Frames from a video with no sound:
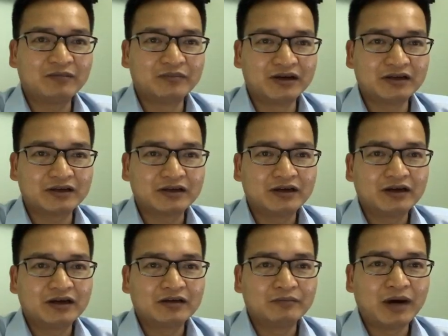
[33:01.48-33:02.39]
đam mê
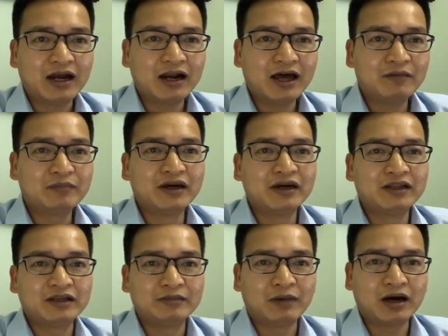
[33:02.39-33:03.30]
bạn đam mê
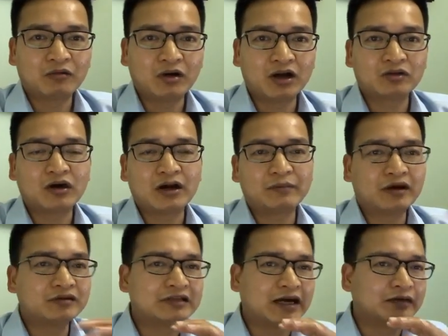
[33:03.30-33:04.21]
thì bạn hoàn toàn
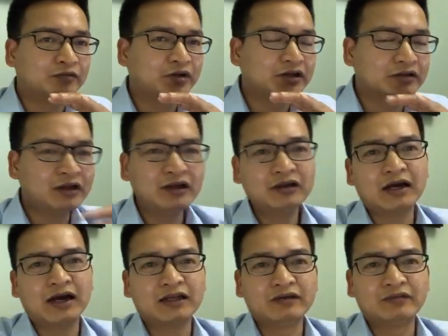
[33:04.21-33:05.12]
bạn có giải quyết được tất
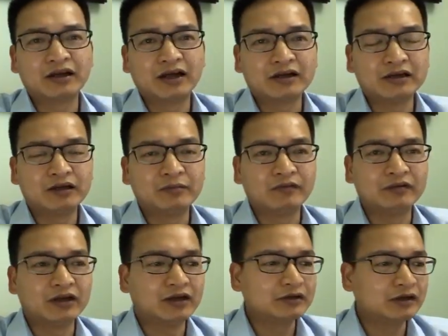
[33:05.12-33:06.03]
cả những vấn đề kia bởi
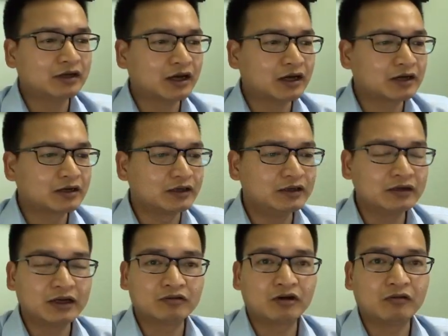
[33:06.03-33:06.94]
vì là những cái kiến
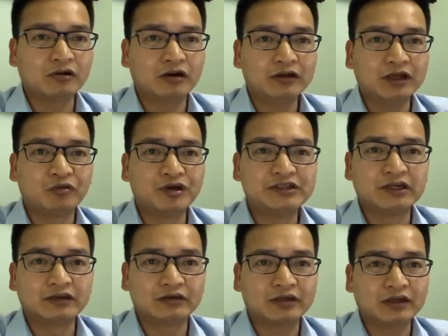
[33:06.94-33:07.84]
thức này tôi đóng gói thành quy
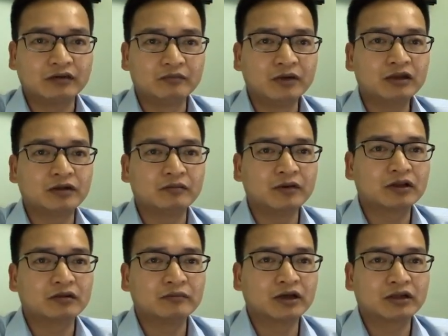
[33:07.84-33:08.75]
trình thành từng bước từng
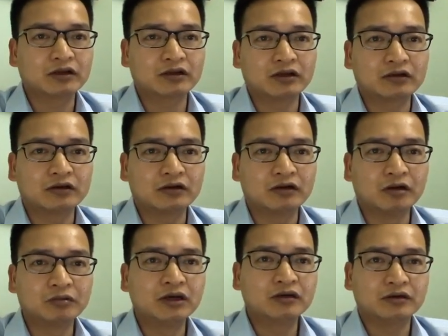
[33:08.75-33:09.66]
bước từng bước thành từng, từng
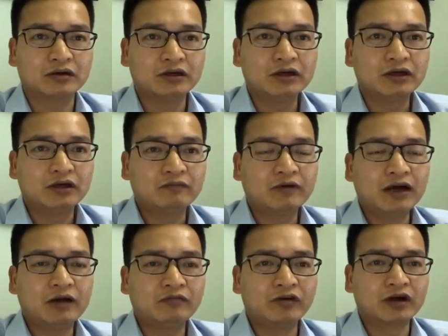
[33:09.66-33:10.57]
công thức rồi
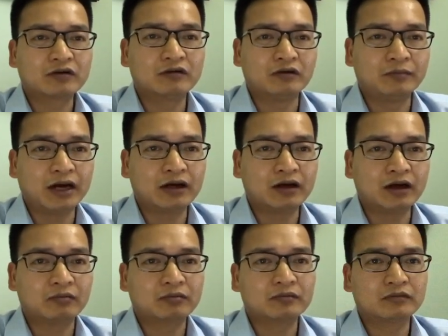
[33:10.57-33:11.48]
và việc của bạn
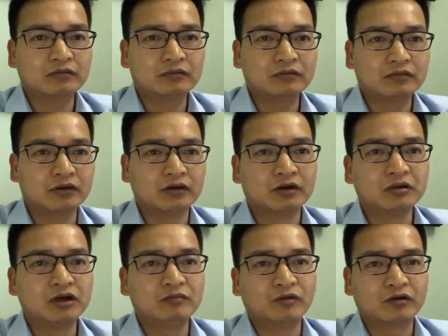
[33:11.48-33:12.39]
học từng
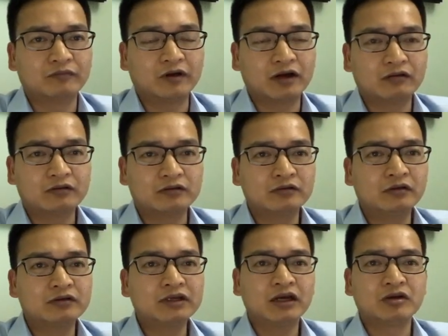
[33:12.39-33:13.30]
công thức một mà nó
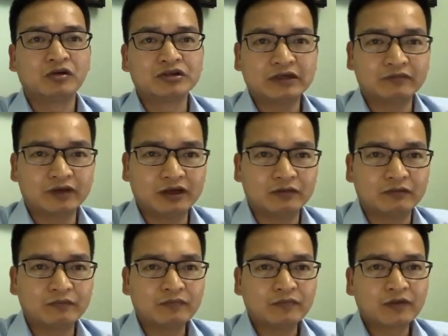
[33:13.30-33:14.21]
nó rất là logic với
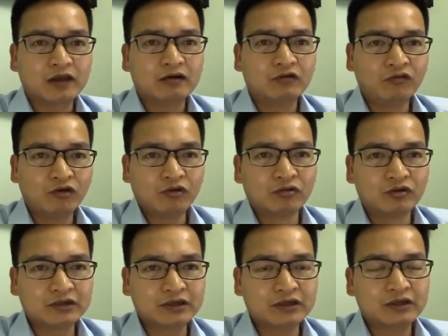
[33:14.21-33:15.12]
nhau nó vô cùng
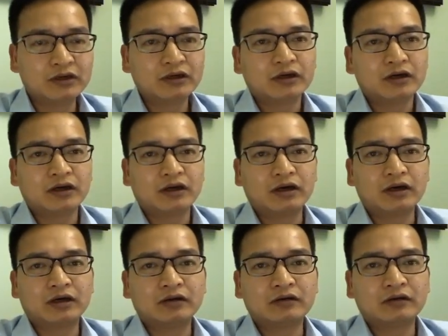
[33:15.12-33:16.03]
logic à,
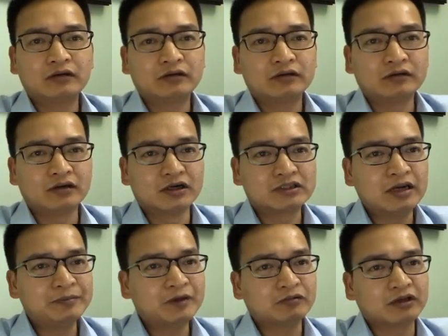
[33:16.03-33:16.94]
nó được
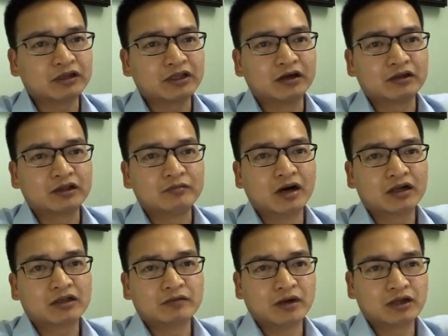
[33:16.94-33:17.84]
xếp theo từng tầng từng bậc
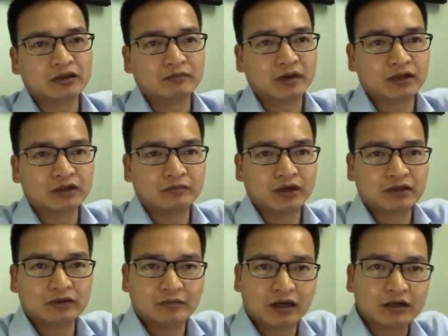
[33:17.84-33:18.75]
từng bậc từng bậc từng bậc
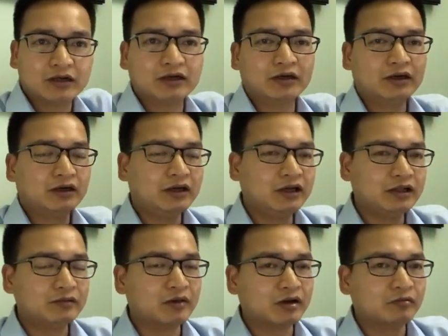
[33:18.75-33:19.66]
từng bậc này
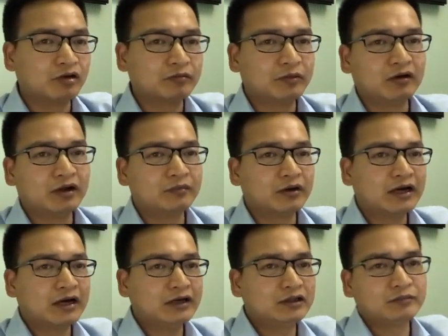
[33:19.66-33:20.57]
đi từ bậc một bắt đầu lên bậc
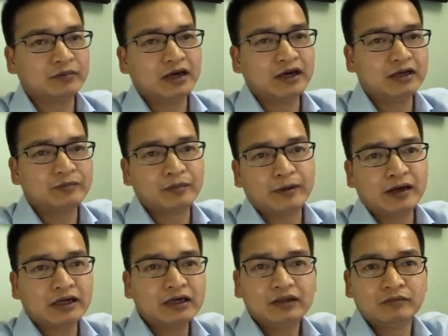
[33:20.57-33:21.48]
2 đi từ bậc 2 lên bậc
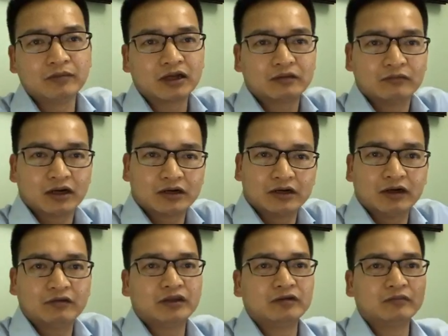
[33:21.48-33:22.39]
3 cứ từng bậc từng bậc
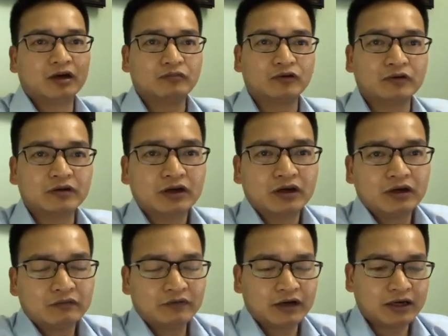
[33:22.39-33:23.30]
leo lên từng bậc một
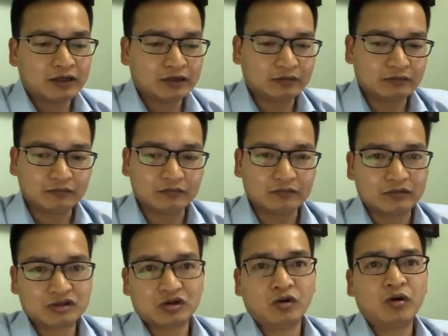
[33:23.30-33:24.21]
và
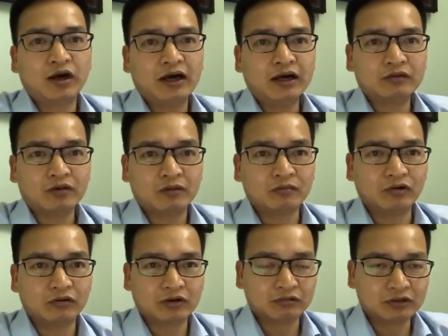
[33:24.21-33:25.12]
số hóa toàn
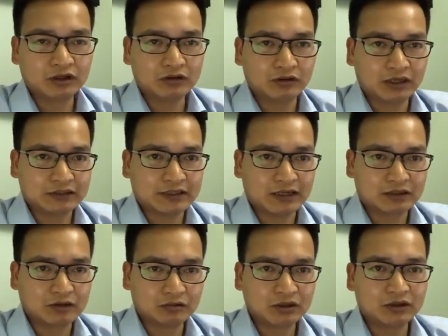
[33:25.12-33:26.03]
bộ công thức nó là dạng
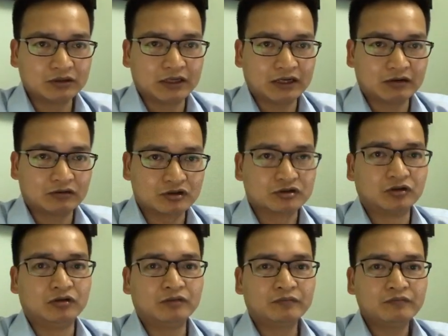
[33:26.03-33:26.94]
công thức dạng con
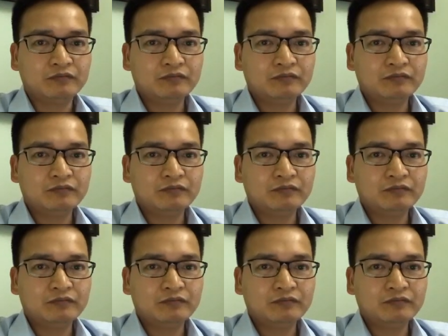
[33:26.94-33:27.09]
số